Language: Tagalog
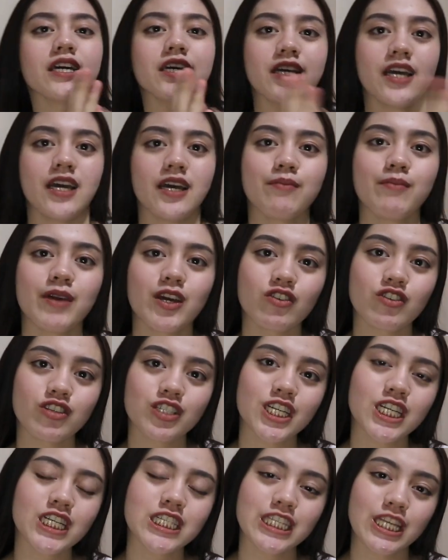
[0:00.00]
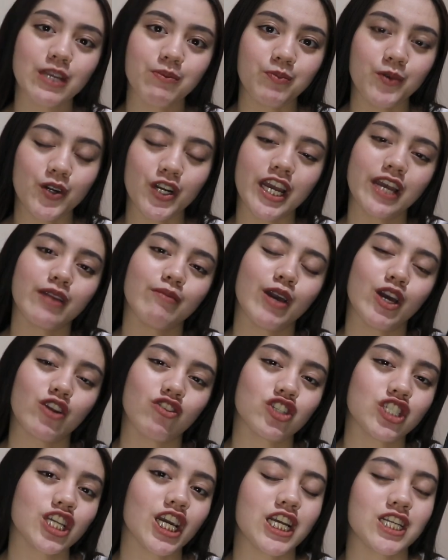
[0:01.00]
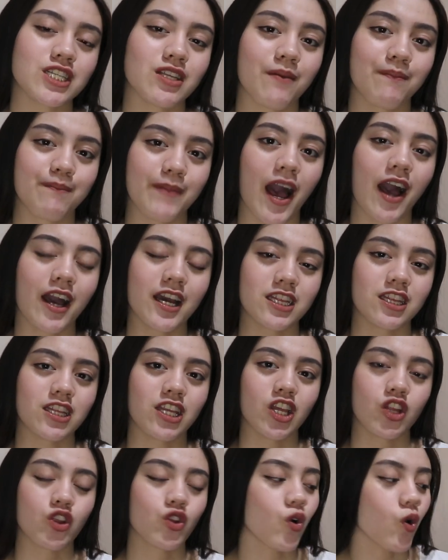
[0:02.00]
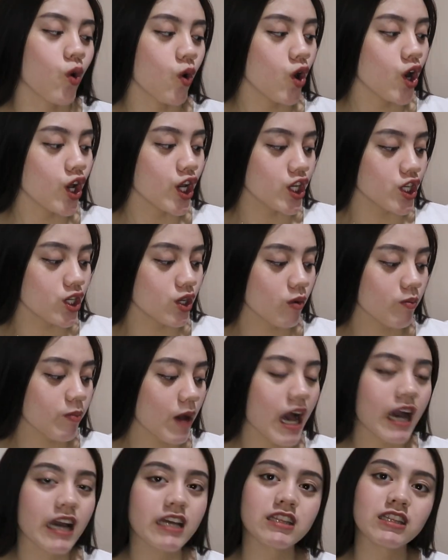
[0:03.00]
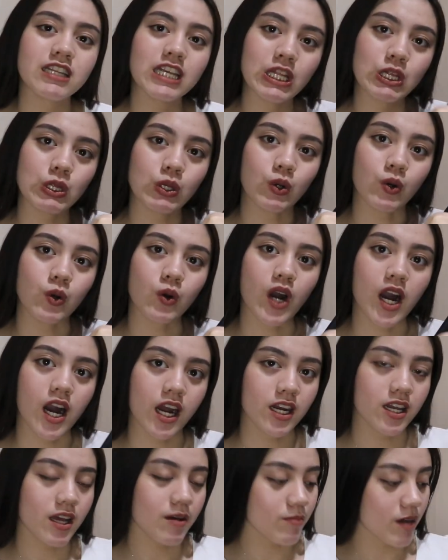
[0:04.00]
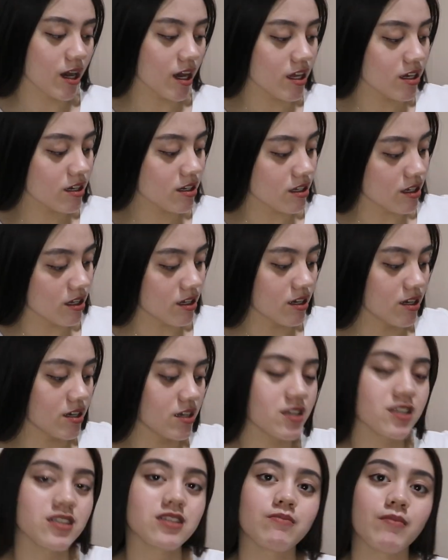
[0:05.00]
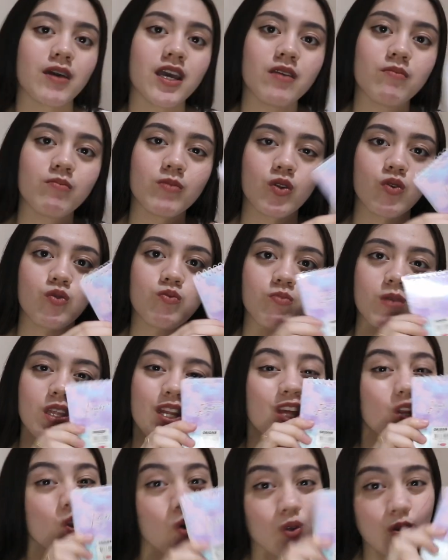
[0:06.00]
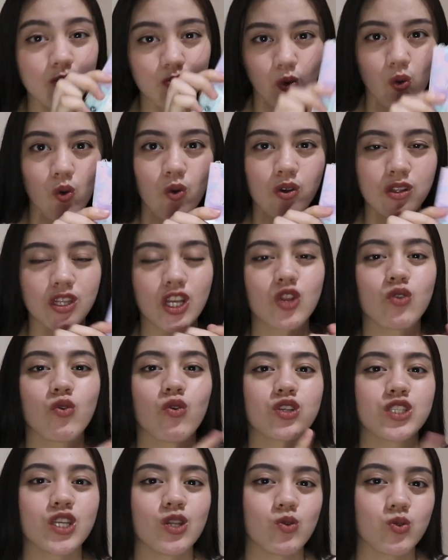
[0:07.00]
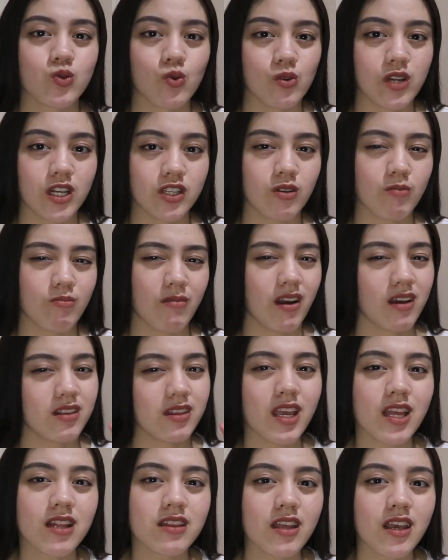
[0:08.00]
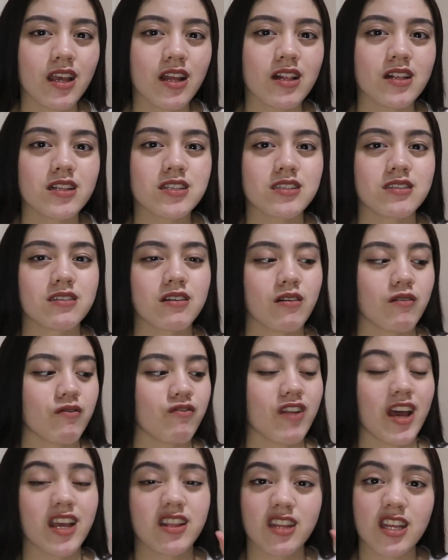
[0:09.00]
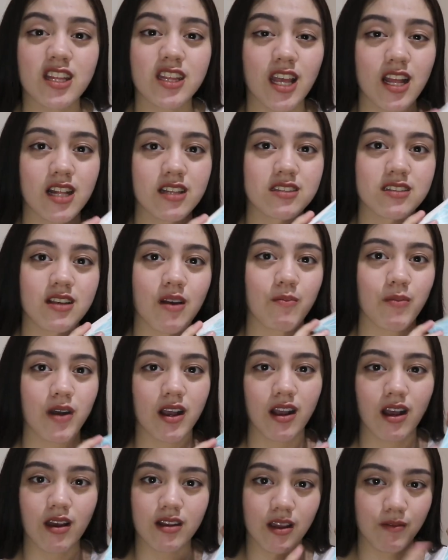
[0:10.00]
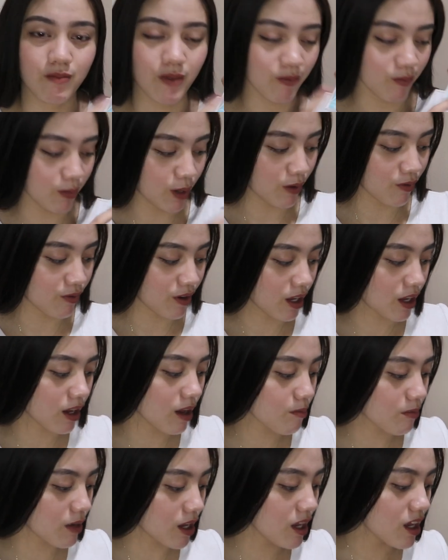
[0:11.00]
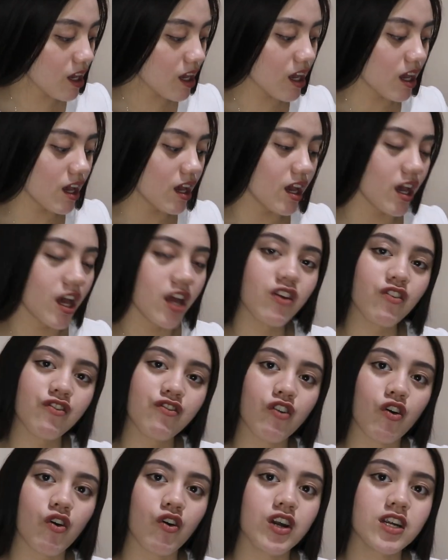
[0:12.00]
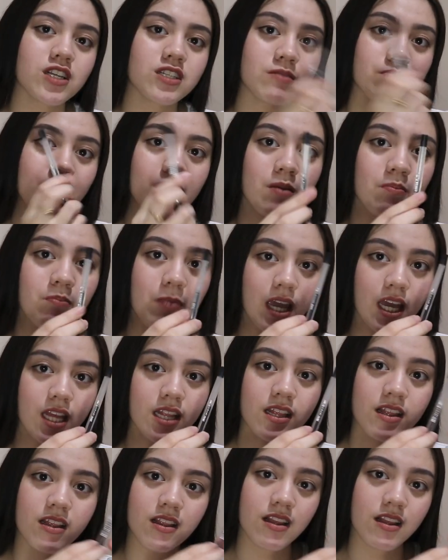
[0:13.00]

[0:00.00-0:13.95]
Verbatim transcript: yan, meron siyang zipper and meron siyang isang packet dito. Yung packet dito, ang laman is my note, mini notebook. Dito ko sinusulat yung mga details ng flight details kapag ka nagbe-briefing kami. And of course, my pen.